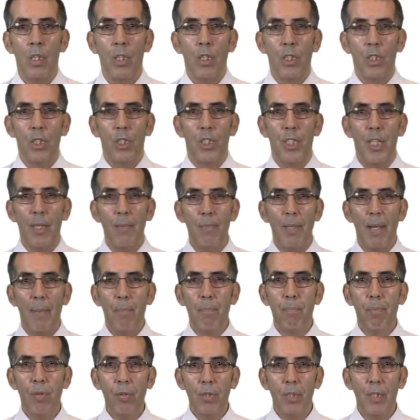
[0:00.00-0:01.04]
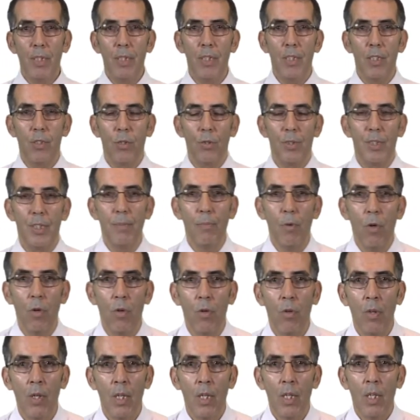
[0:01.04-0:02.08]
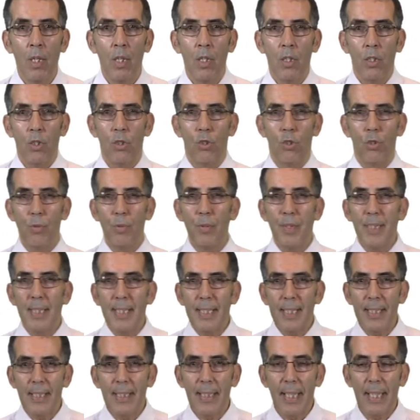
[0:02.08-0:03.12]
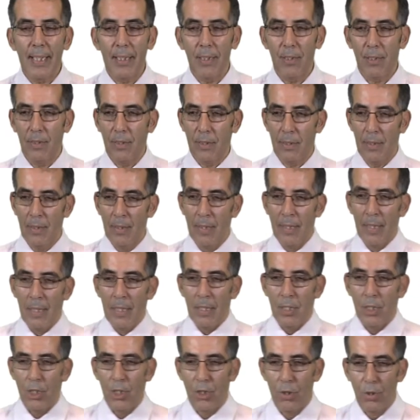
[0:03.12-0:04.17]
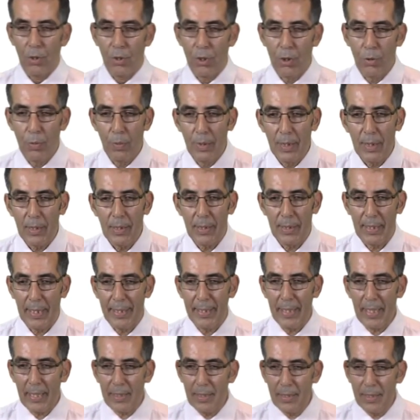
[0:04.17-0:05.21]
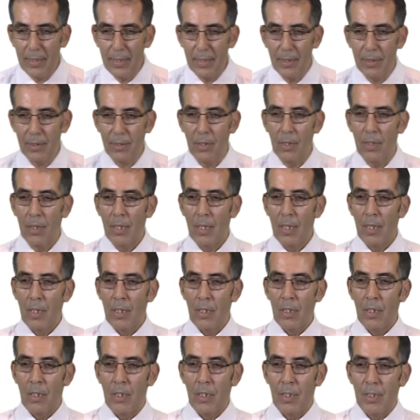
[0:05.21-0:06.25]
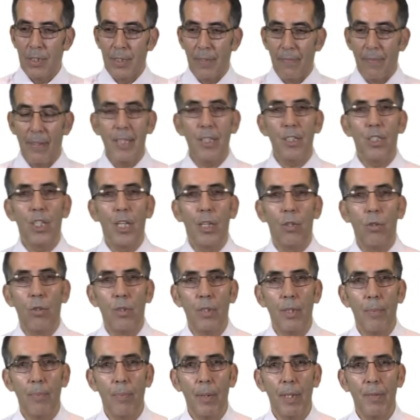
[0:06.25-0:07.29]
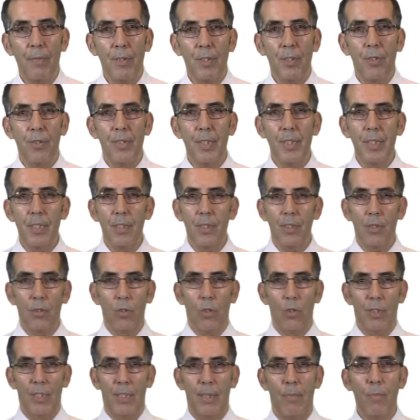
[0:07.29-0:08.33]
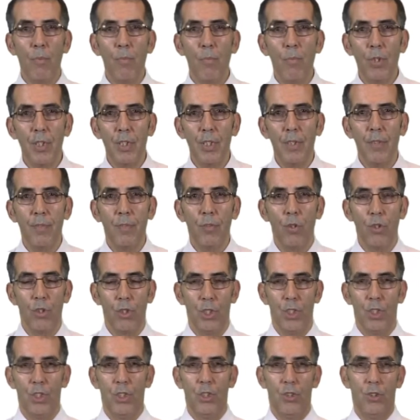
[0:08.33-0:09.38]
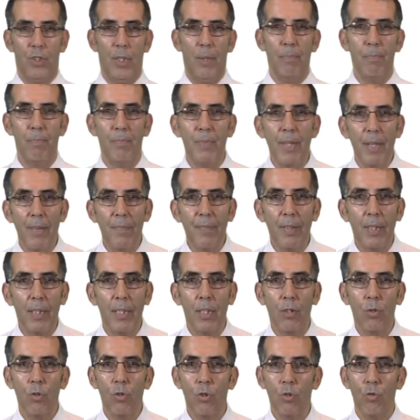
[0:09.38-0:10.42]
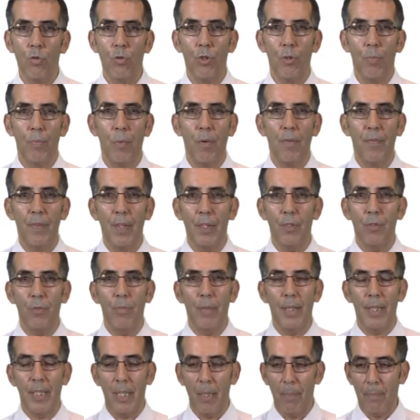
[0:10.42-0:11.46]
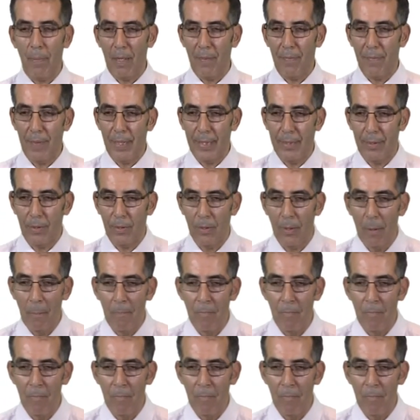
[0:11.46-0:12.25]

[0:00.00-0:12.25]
J'aime la beauté des sentiments. Je suis esthète. Je suis un artiste. C'est vrai que j'ai un côté perfectionniste quand ça me motive, quand j'aime bien faire quelque chose, je peux le faire d'une manière parfaite.